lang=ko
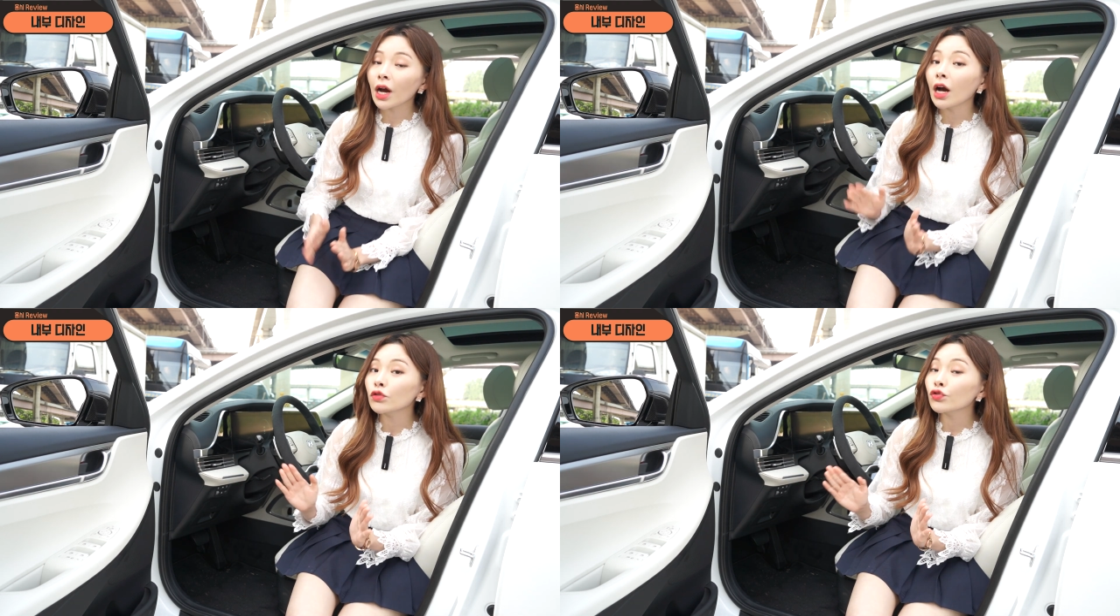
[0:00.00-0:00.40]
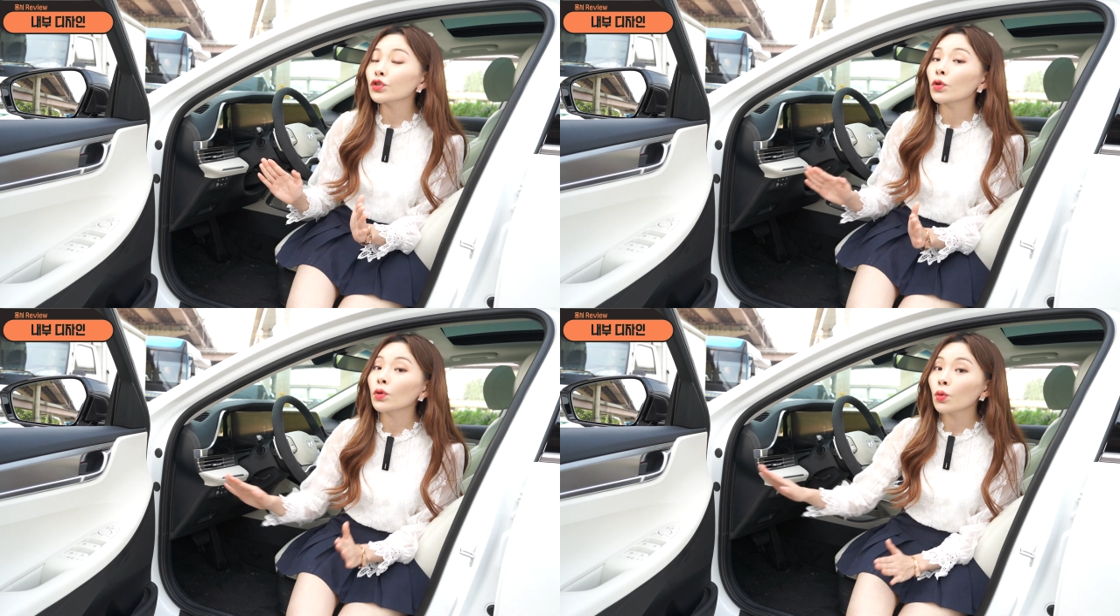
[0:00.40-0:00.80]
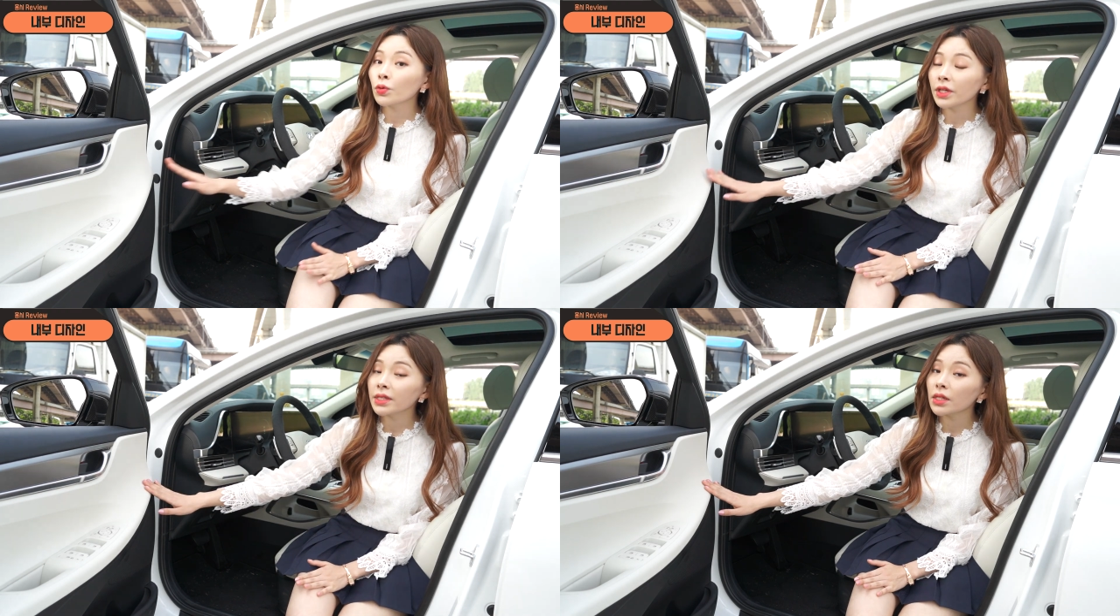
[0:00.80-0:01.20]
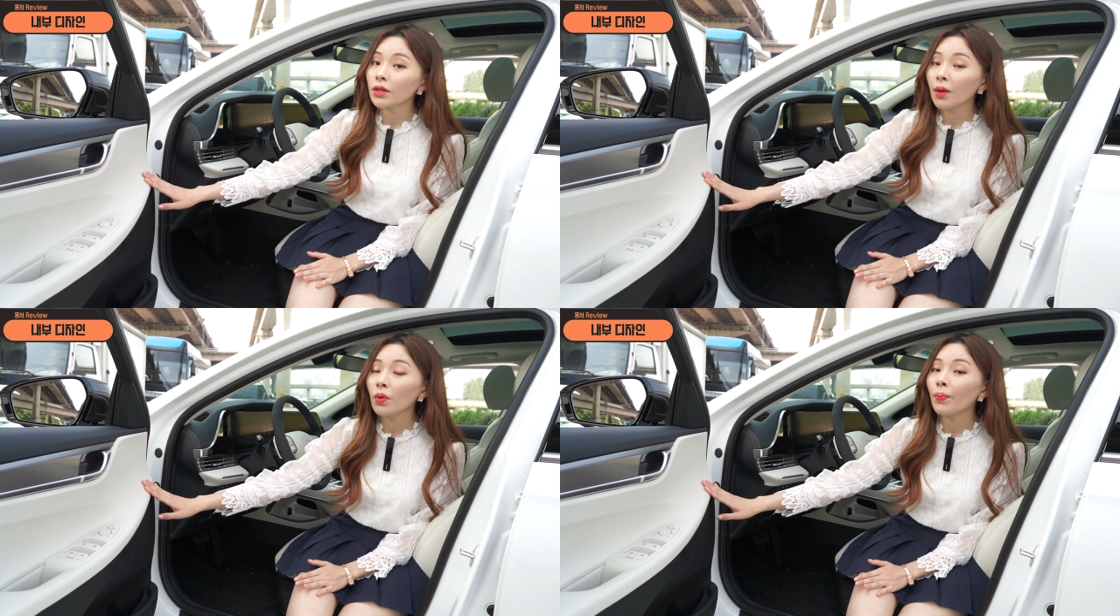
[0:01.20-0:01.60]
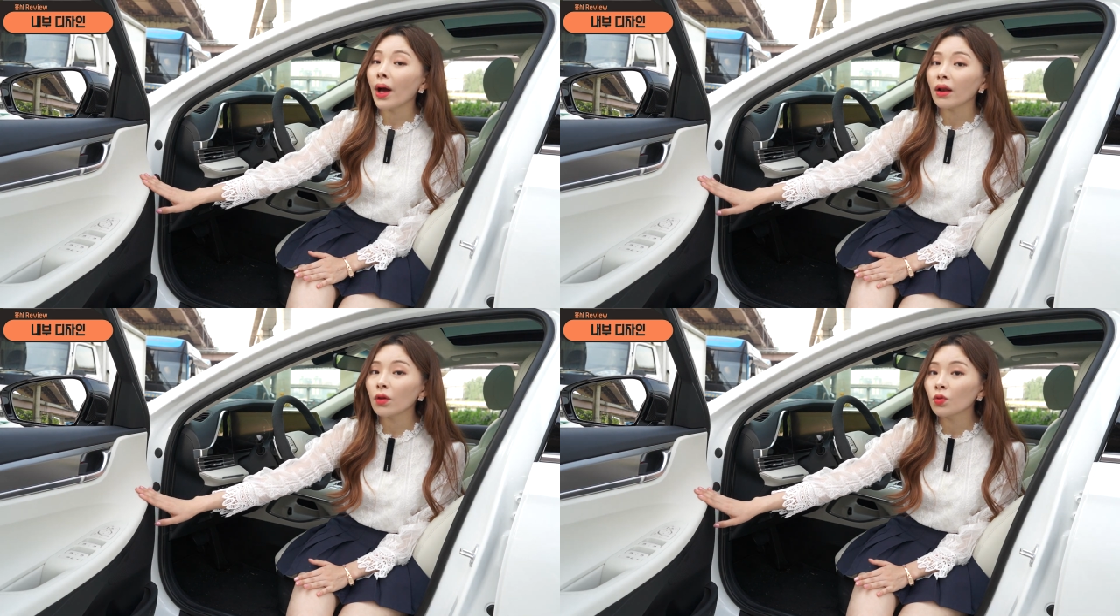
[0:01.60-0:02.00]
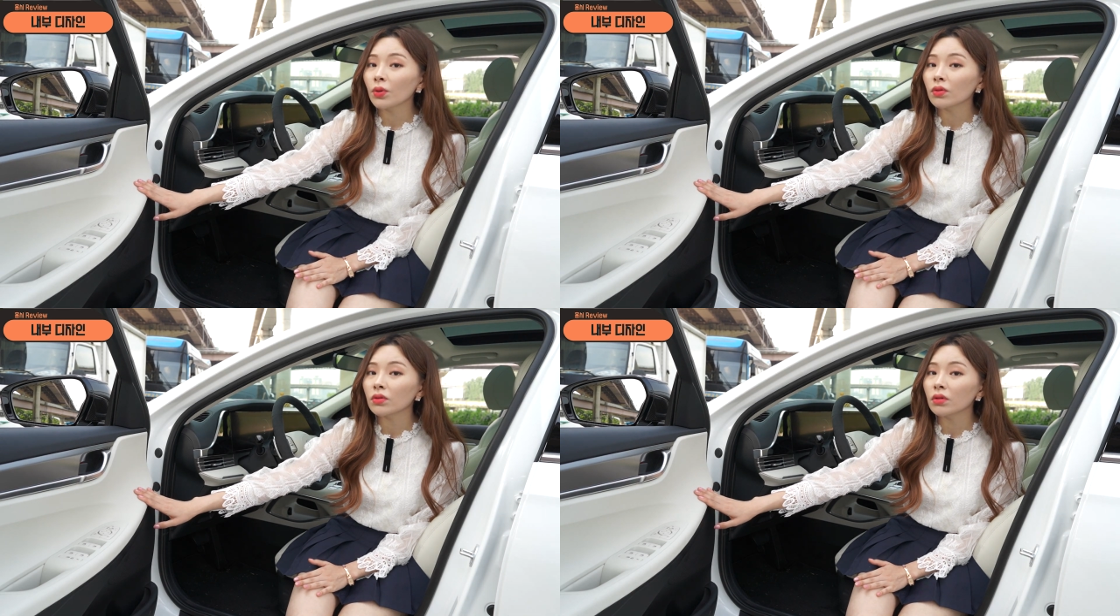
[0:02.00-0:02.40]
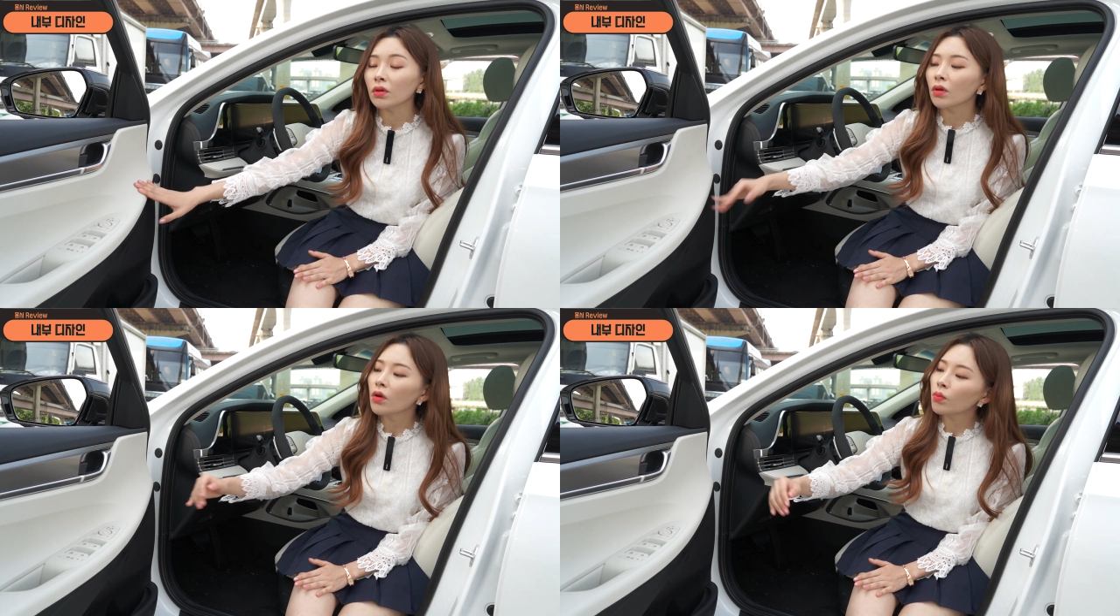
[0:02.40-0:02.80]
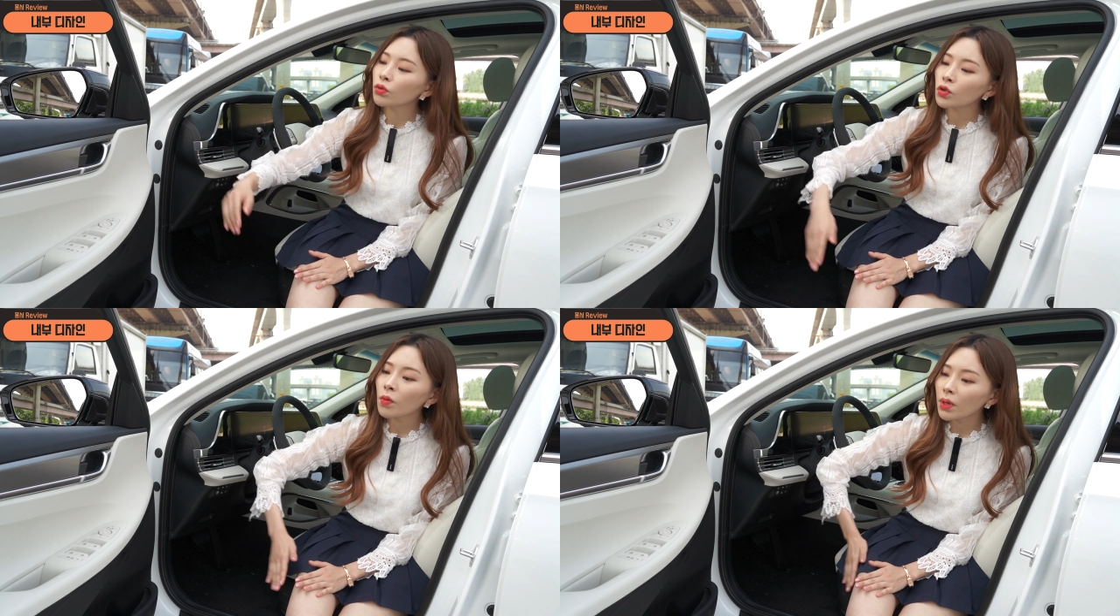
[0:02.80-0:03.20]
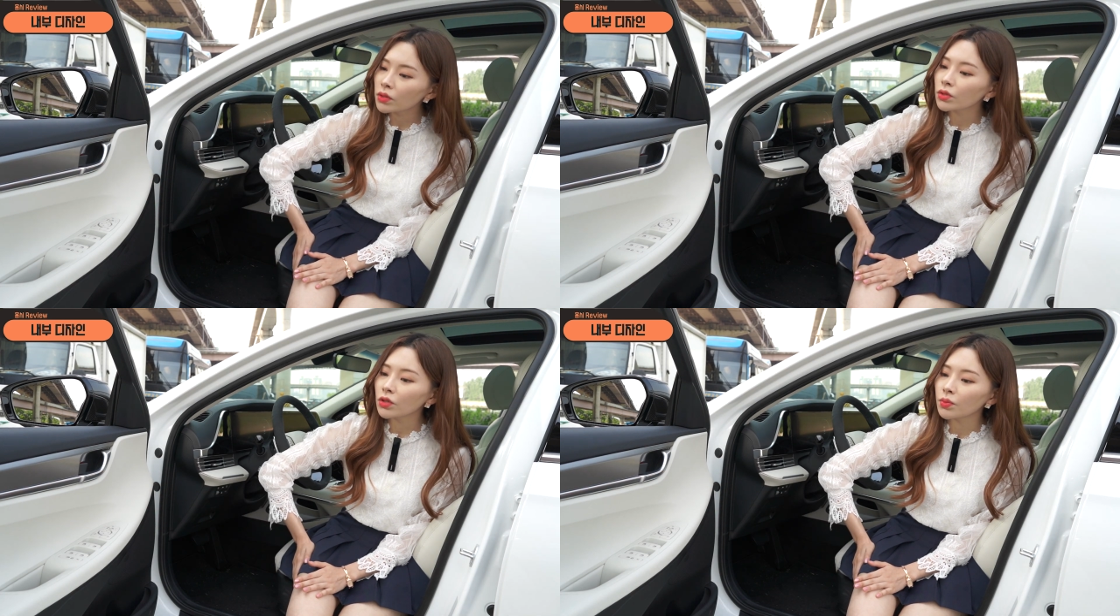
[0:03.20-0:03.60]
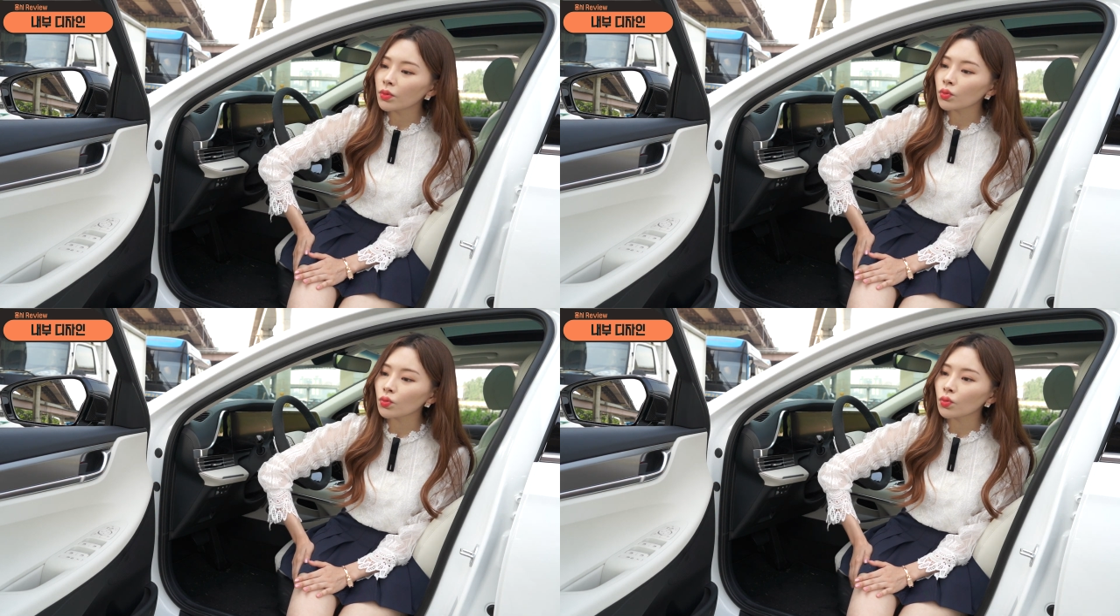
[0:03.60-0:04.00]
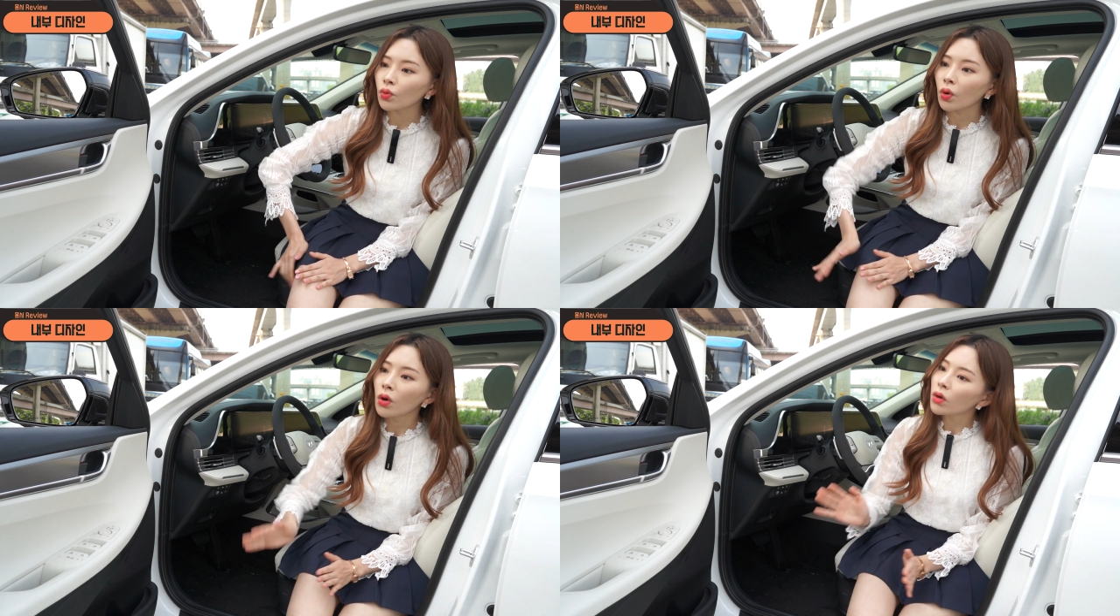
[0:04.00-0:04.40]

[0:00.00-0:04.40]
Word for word: 가죽 전용 코팅제를 한번 발라놓으면은 뭐 청바지를 입어도